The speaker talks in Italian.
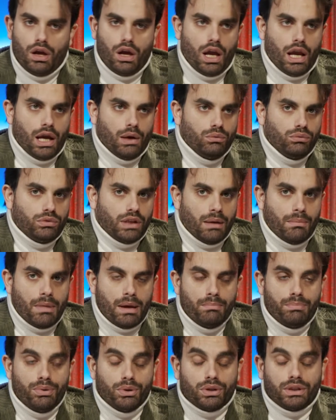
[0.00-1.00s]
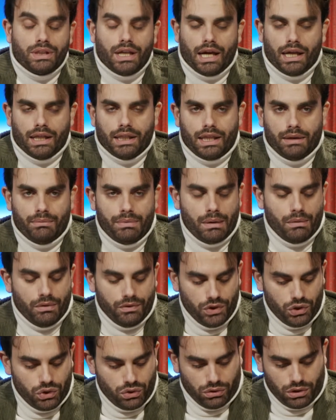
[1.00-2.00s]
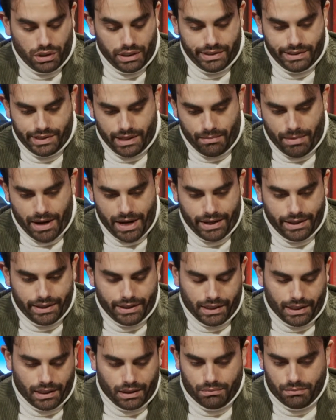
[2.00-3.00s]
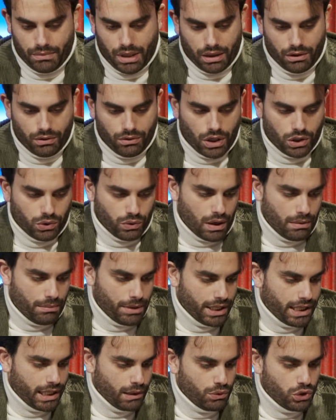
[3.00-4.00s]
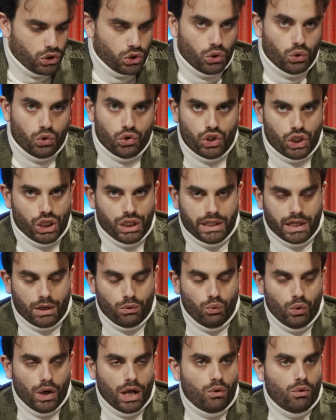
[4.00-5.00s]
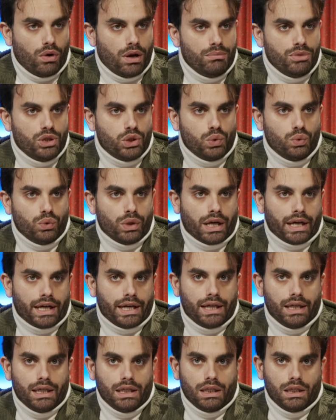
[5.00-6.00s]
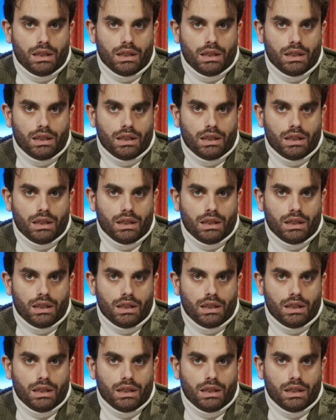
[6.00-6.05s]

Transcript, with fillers: è un tema importante, abbiamo visto tristemente, ma naturalmente questo non c'entra nulla con la misura che